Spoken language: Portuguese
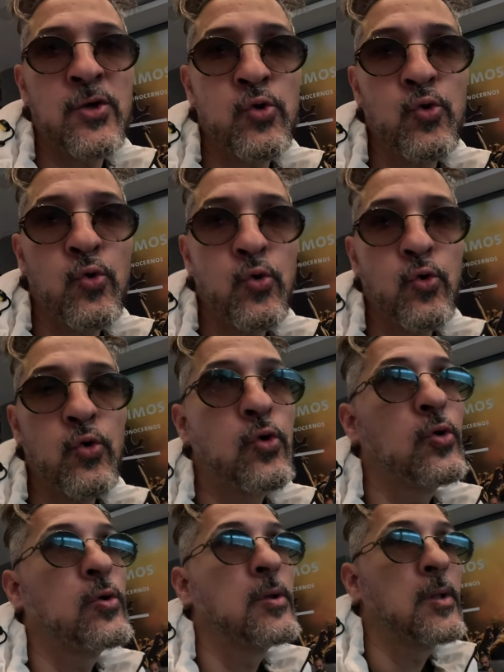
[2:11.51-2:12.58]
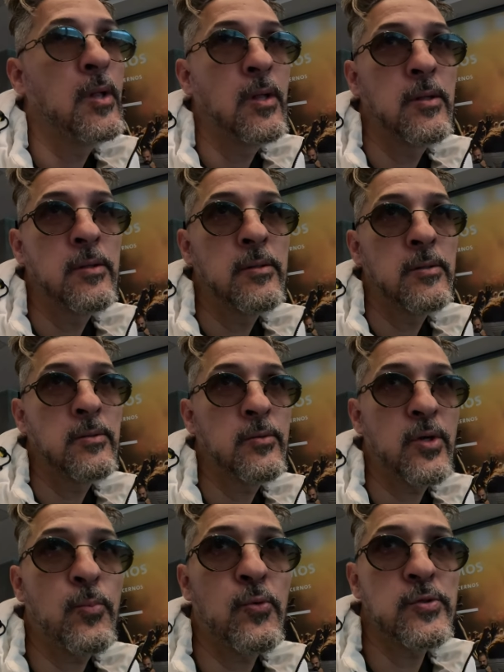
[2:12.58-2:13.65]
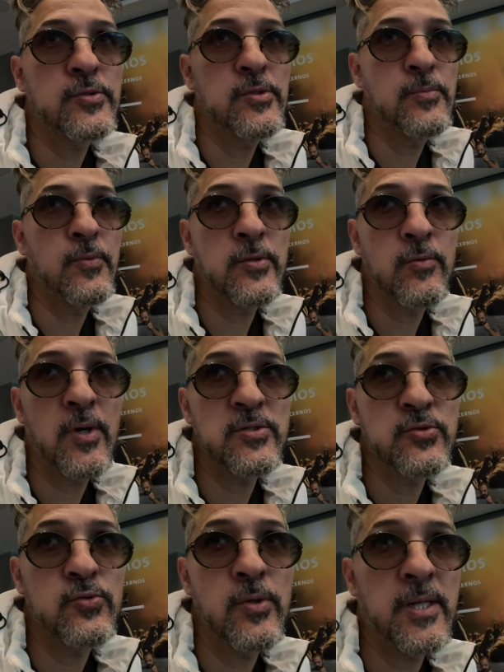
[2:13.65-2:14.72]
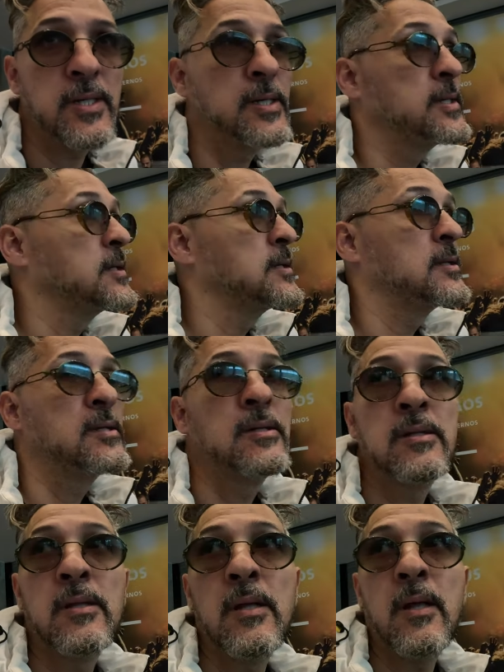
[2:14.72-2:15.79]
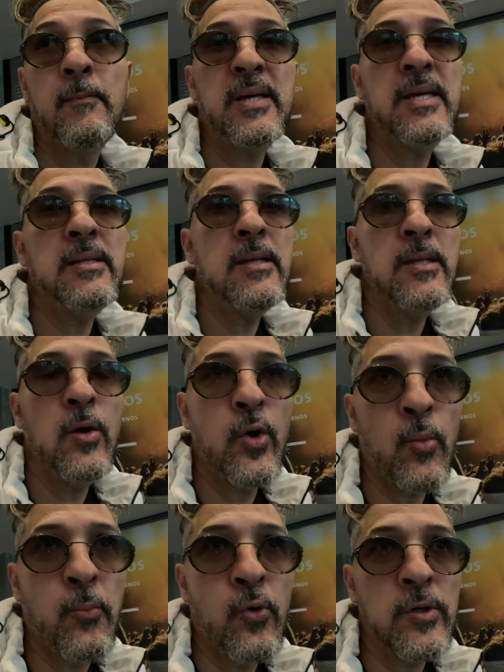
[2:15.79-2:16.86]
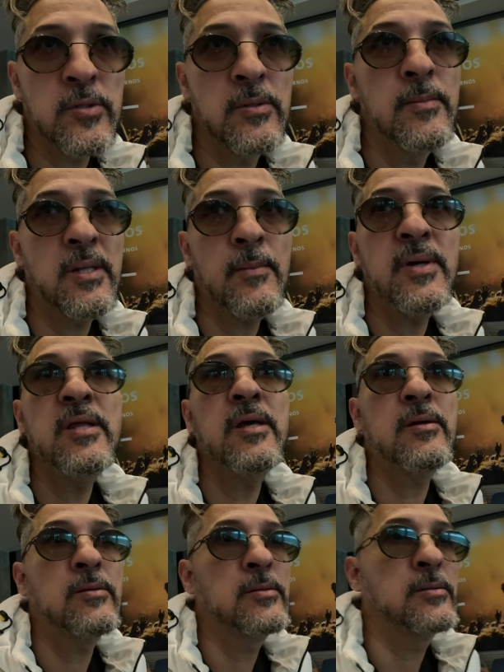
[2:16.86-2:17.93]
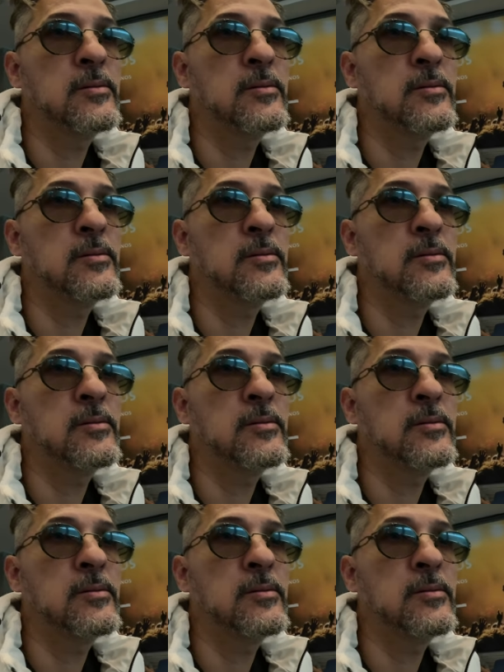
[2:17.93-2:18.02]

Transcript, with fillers: aqui do, do aeroporto de Porto Iguaçu aqui. Pequenininho o aeroporto, mas é maneiro.